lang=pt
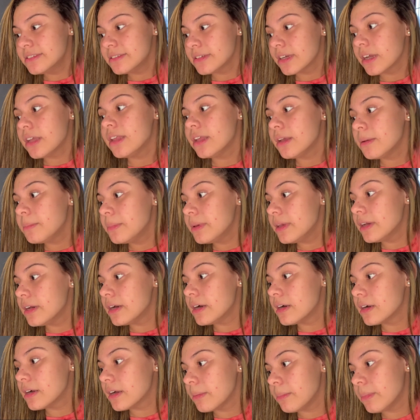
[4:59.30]
Cadê a
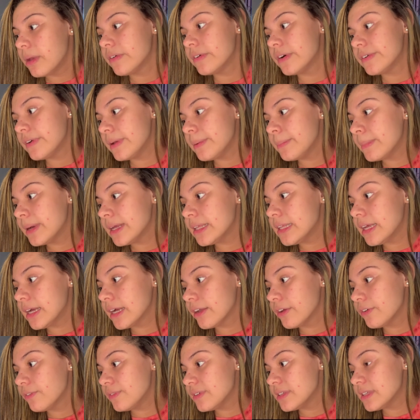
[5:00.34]
Bianca? Minha avó vai me matar que
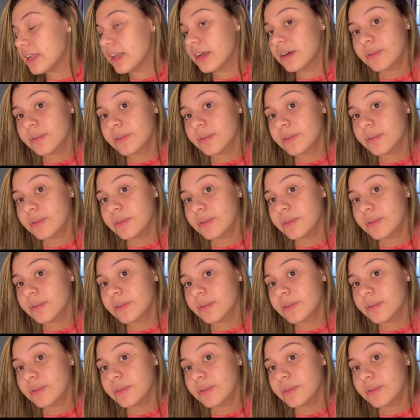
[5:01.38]
eu fiz ela